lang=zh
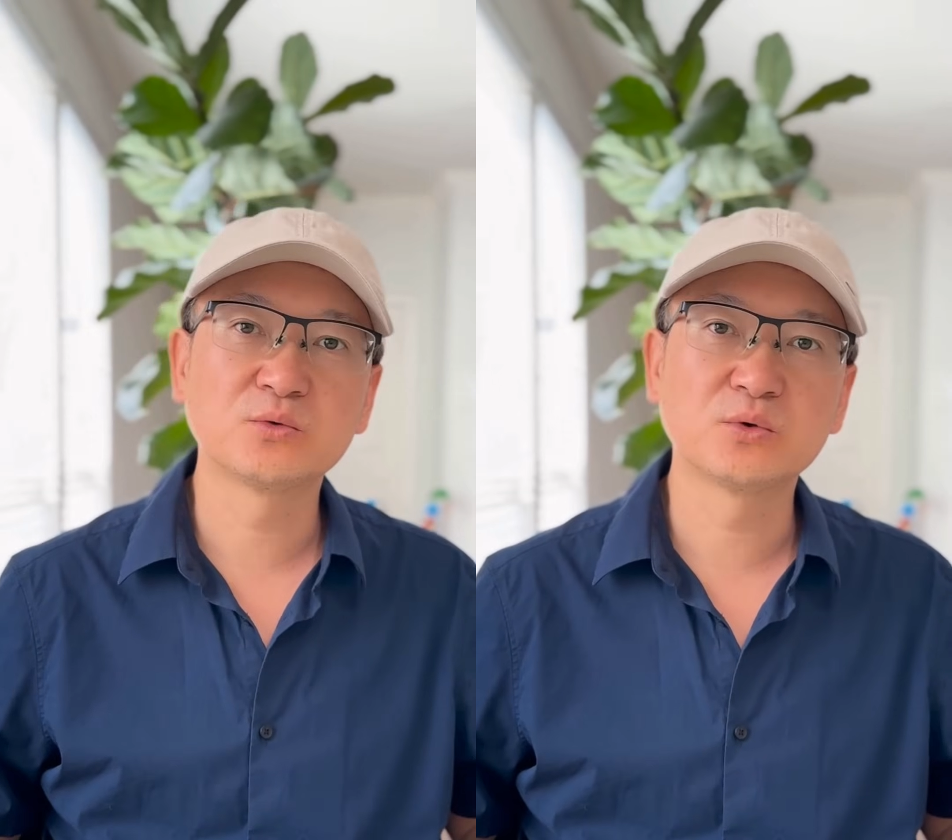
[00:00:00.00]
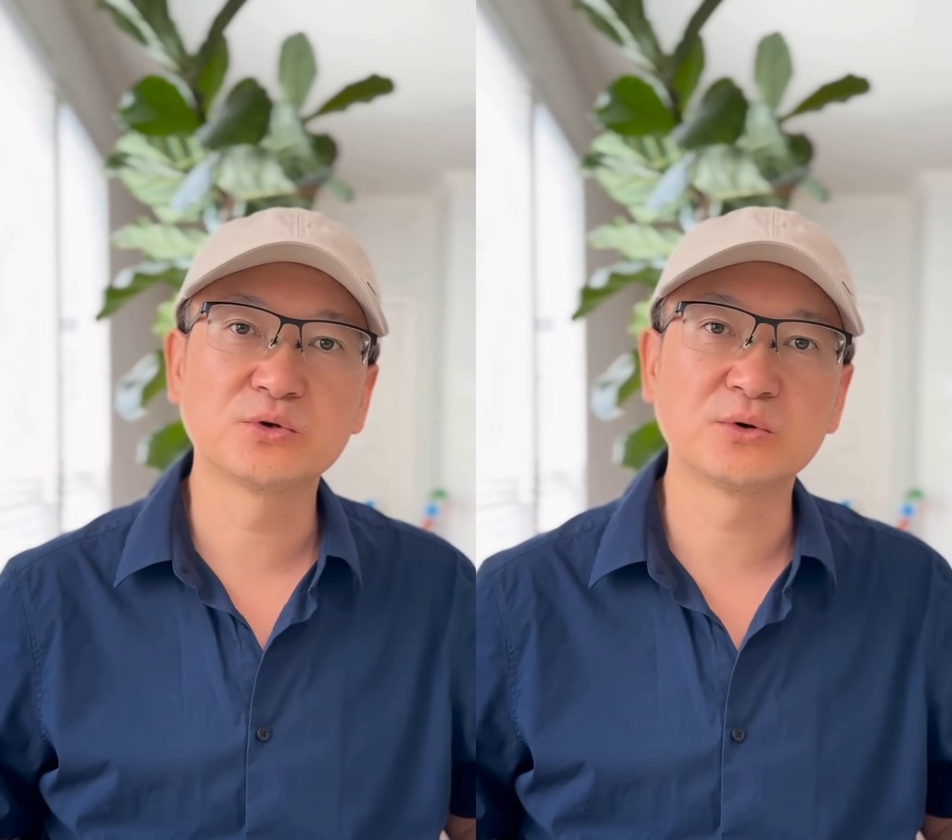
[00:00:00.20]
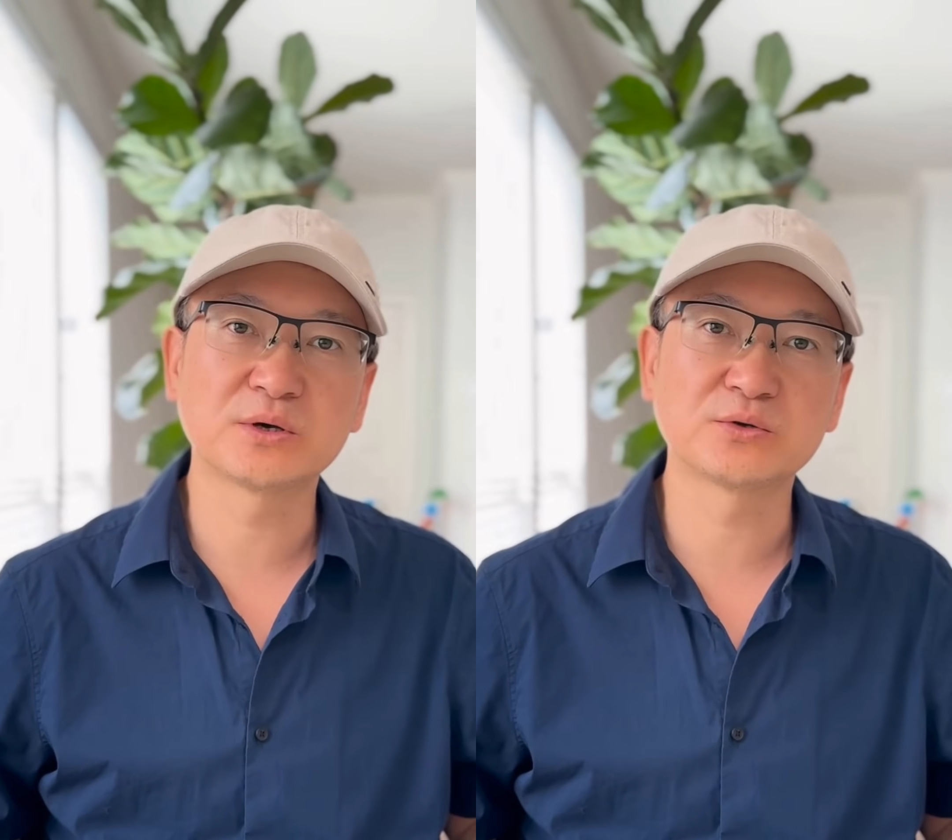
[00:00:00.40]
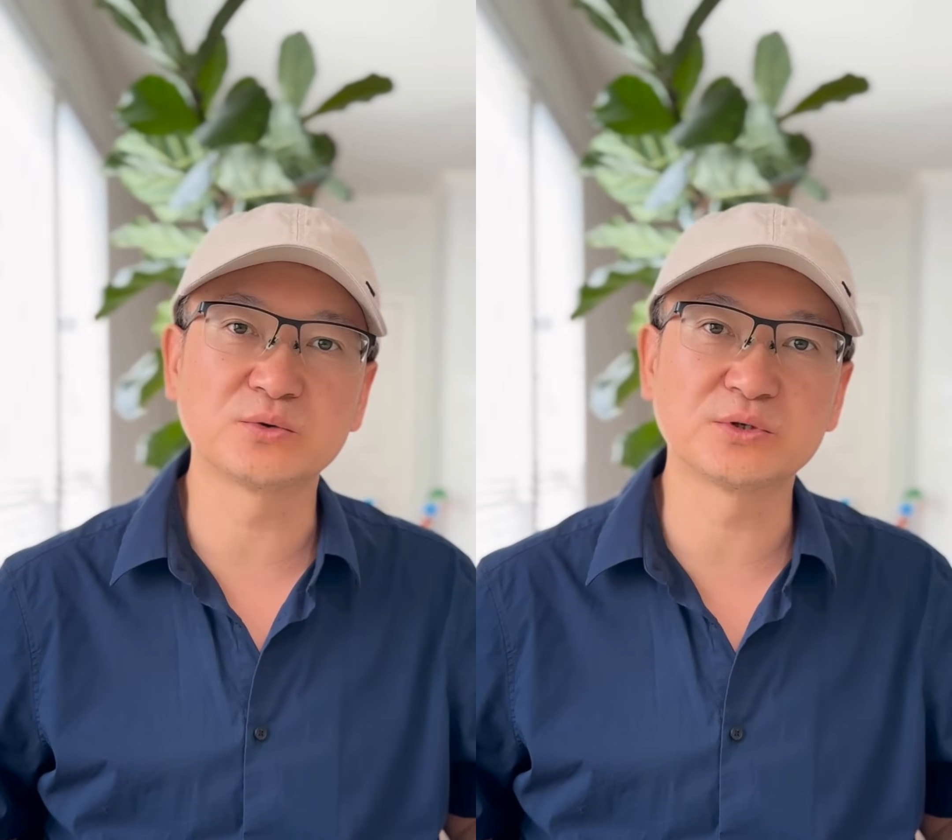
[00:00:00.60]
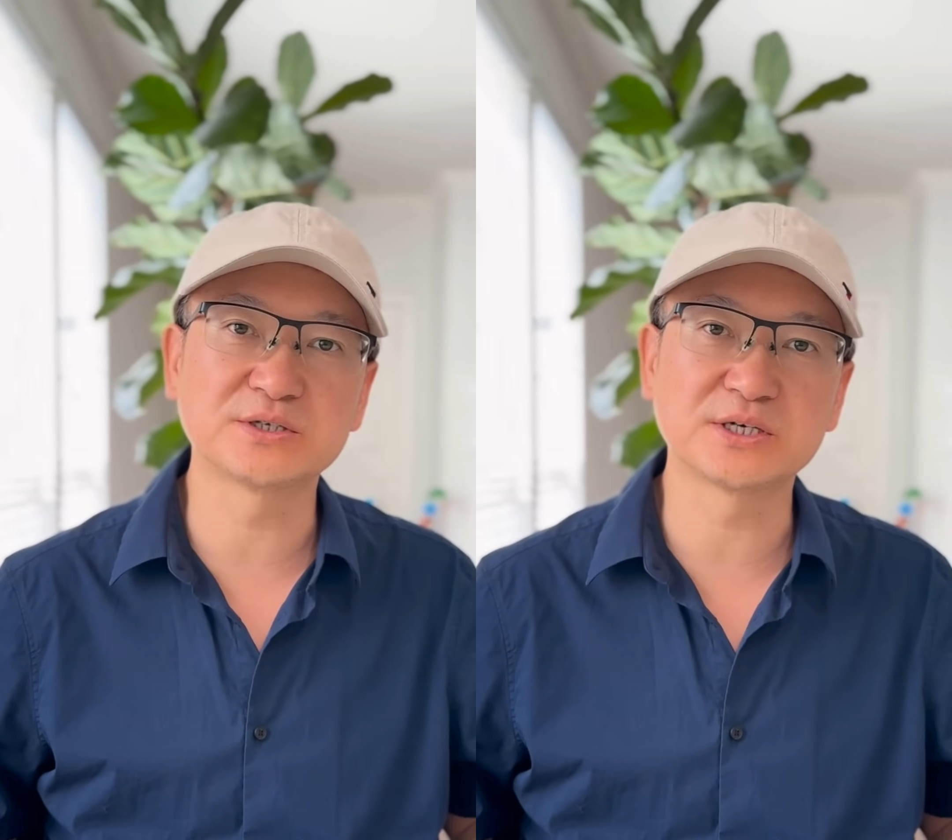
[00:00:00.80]
获取更
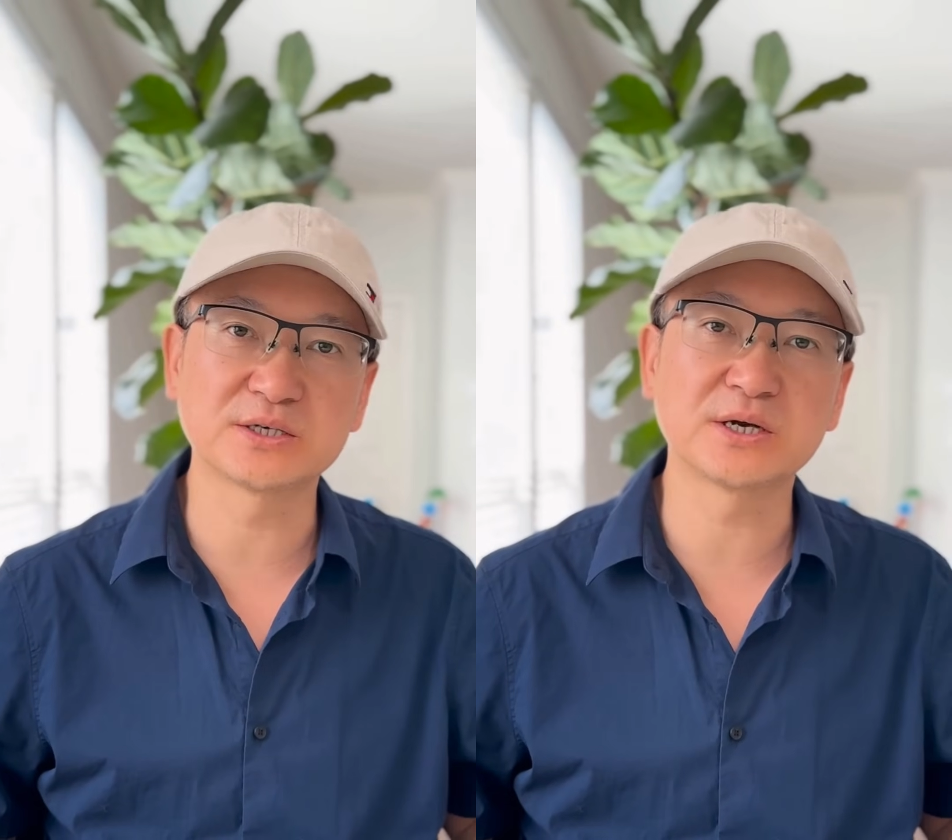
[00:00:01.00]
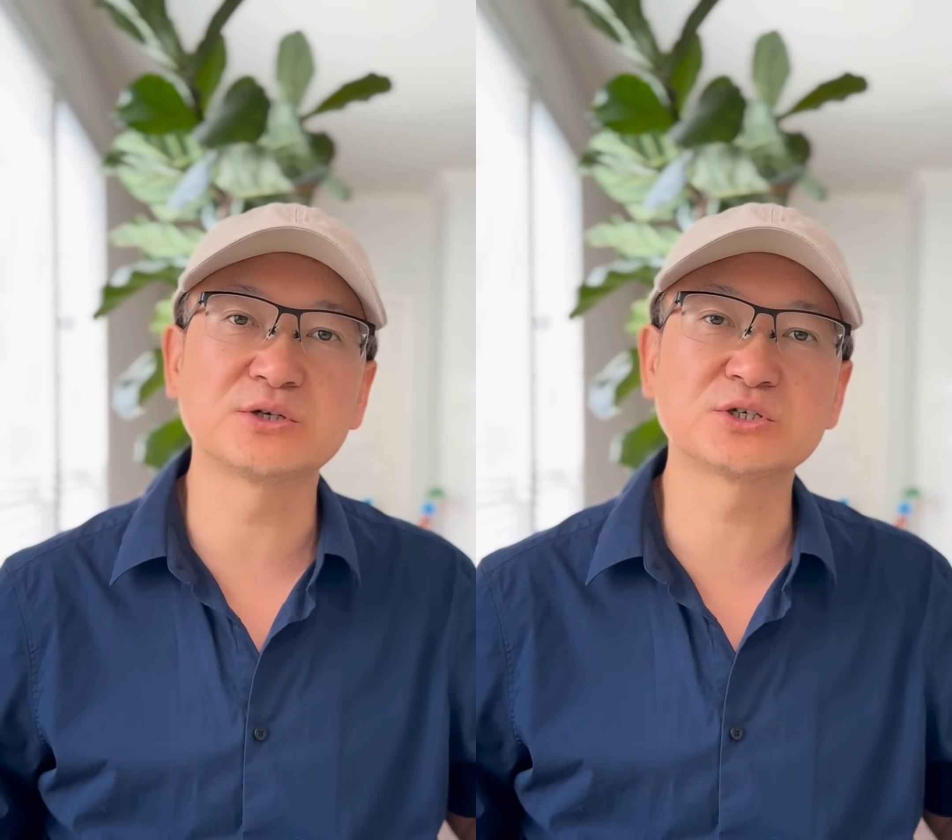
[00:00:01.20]
多的健康